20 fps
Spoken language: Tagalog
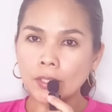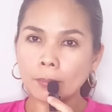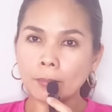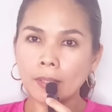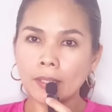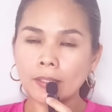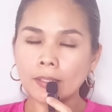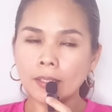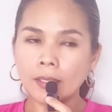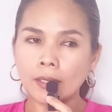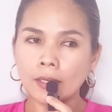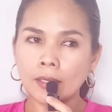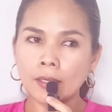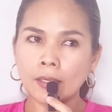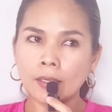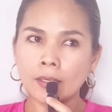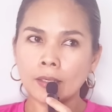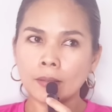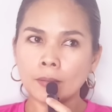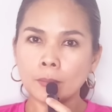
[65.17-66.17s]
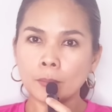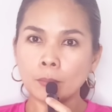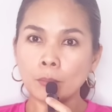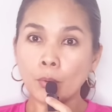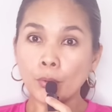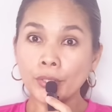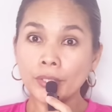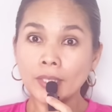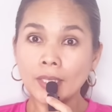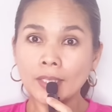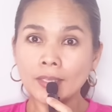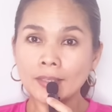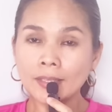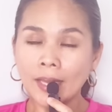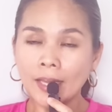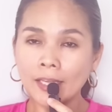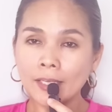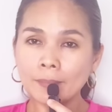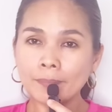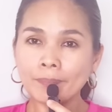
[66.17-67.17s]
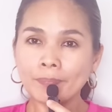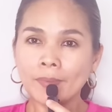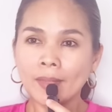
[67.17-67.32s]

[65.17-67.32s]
naman na boarding time